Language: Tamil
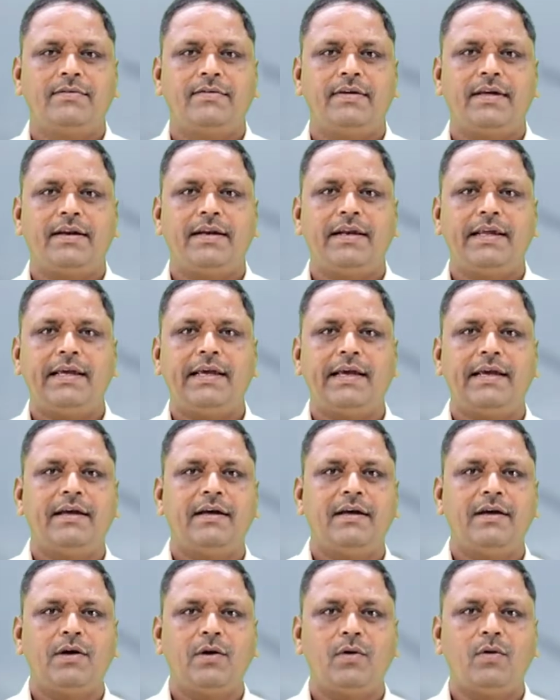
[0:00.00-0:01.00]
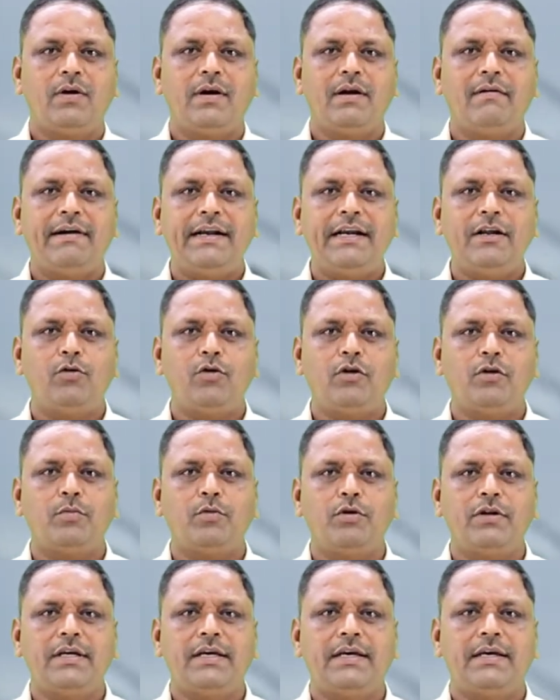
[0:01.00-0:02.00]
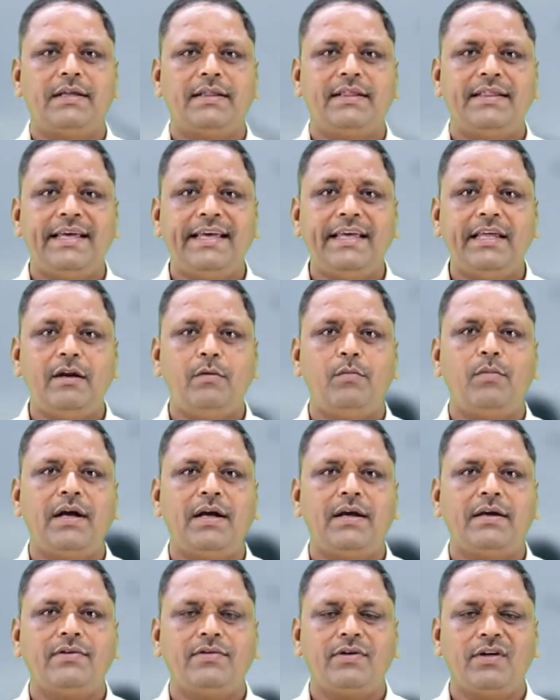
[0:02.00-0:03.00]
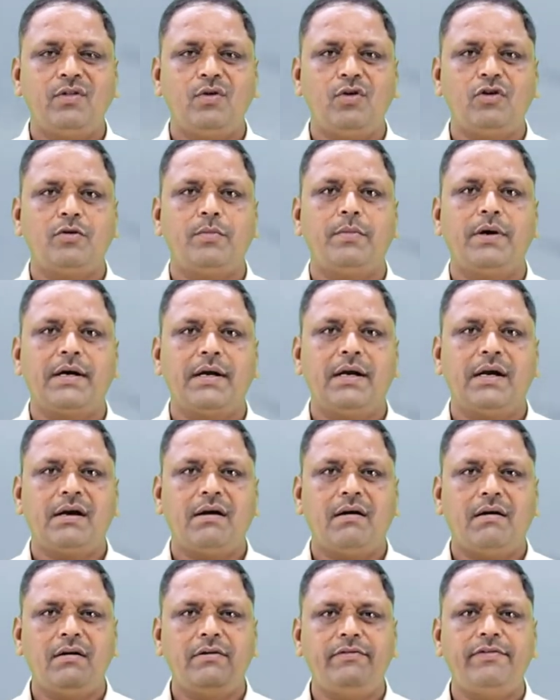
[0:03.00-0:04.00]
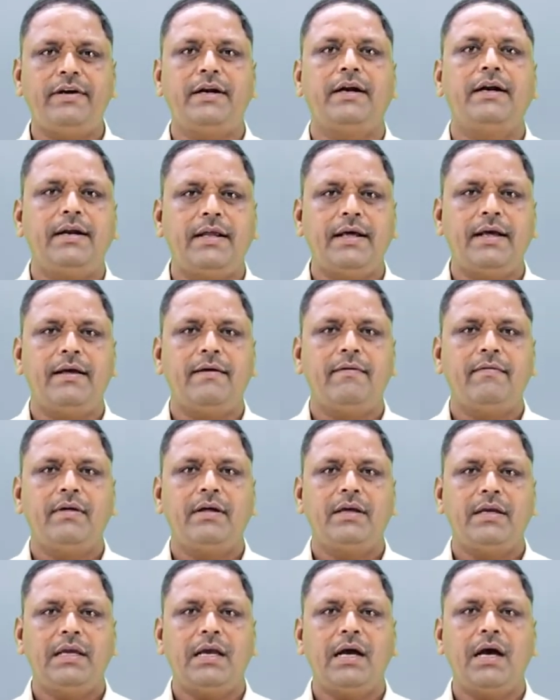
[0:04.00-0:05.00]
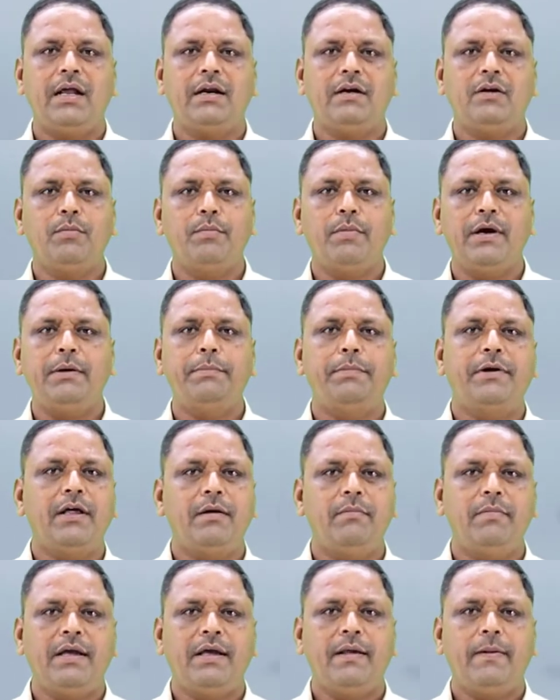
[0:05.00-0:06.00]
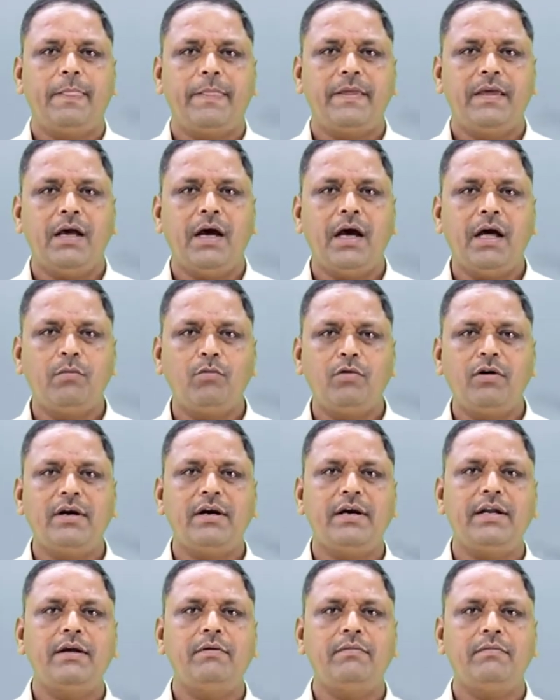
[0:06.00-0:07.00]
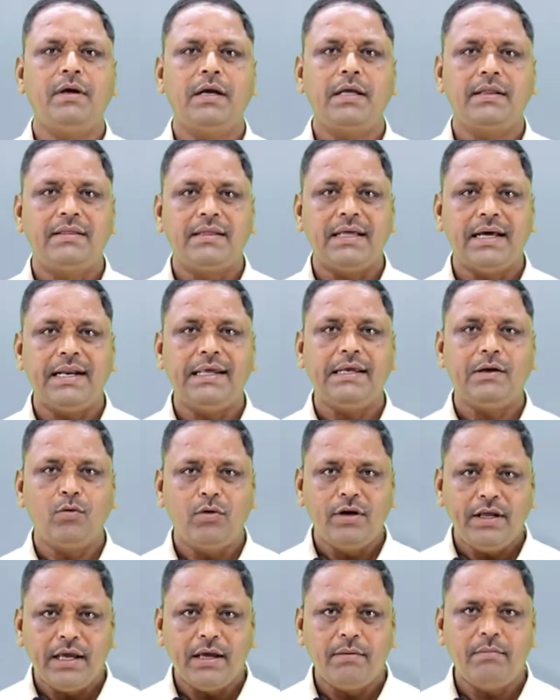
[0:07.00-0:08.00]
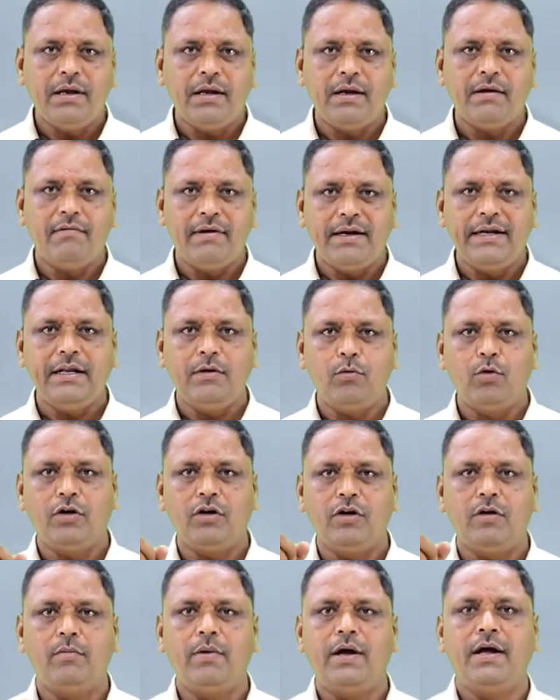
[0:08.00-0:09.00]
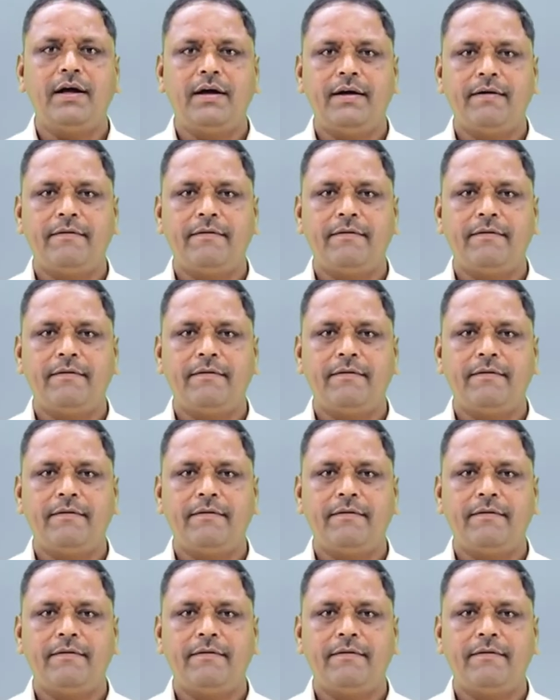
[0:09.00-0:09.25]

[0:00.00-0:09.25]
சார் நீங்கள் ரோட்டில் வண்டி ஓட்டும் போது தைரியமாக சந்தோஷமாக கான்ஃபிடெண்ட்டாக யாருக்கும் பயப்படாமல் யார் முன்னாடியும் தலை குனியாமல் வண்டி ஓட்டணுமா